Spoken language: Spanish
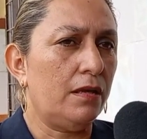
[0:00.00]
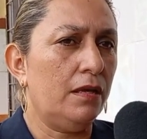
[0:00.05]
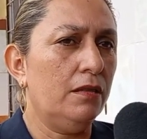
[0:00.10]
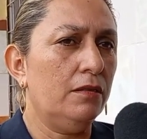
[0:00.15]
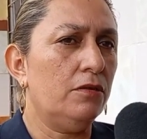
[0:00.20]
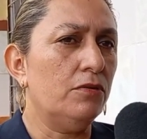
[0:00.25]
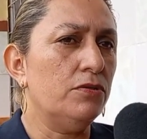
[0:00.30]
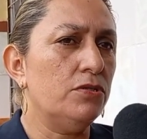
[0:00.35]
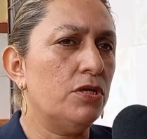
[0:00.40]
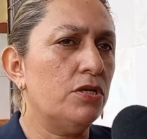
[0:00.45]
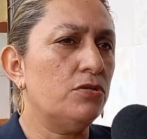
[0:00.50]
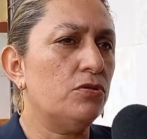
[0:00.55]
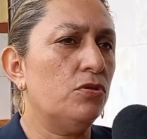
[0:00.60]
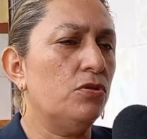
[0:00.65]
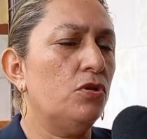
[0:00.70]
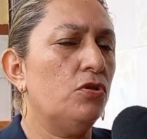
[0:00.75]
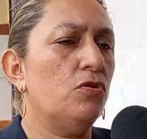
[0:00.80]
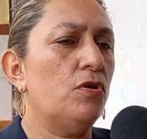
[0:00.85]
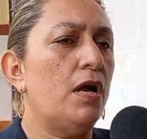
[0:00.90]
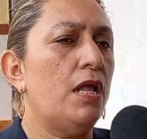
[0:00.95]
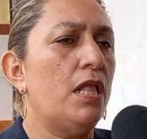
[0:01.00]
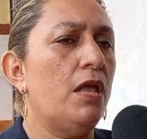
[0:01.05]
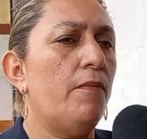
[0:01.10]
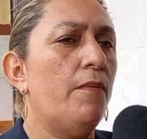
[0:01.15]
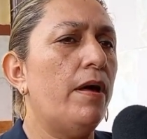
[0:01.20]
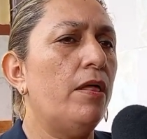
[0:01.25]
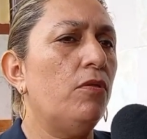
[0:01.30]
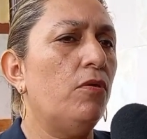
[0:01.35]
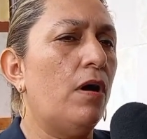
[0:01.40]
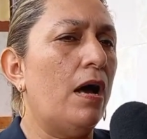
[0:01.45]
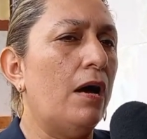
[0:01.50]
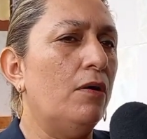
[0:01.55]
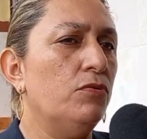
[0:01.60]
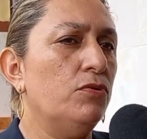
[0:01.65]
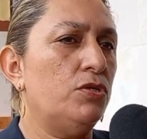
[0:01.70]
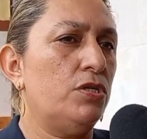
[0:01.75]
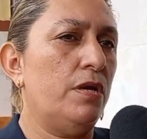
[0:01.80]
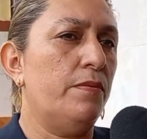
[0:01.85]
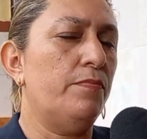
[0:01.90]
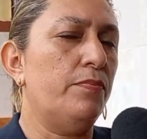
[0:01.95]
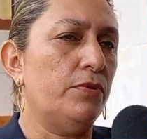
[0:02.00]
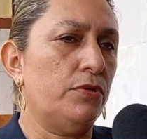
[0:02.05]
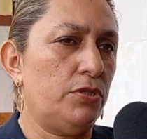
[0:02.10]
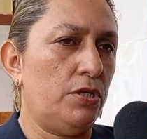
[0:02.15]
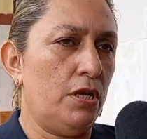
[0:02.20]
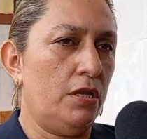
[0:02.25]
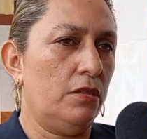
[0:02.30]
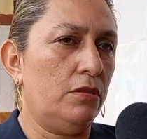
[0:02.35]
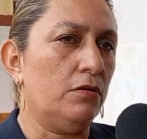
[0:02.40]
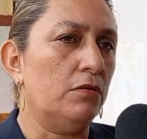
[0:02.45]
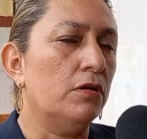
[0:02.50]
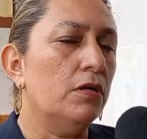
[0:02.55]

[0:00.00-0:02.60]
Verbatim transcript: Entonces eso no nos ha llevado a un 100%.